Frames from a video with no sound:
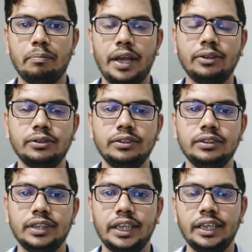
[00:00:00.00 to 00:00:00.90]
বেগুন
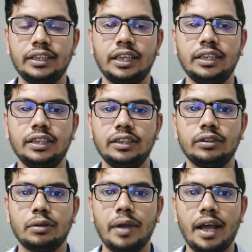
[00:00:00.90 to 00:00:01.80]
ইত্যাদি
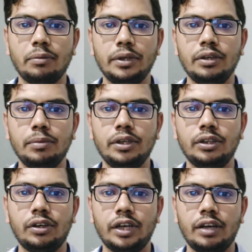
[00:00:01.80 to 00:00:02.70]
তবে আরও ভিন্ন ভিন্ন
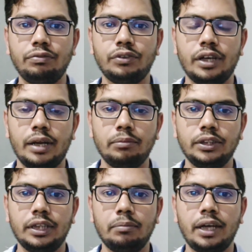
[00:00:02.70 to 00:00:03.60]
ধরনের ফলের
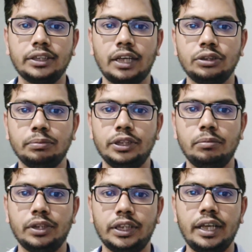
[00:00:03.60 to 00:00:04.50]
মধ্যে বা
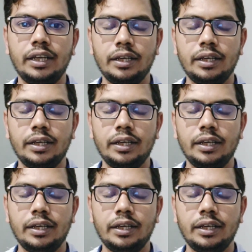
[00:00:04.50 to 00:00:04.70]
শাকসবজির মধ্যে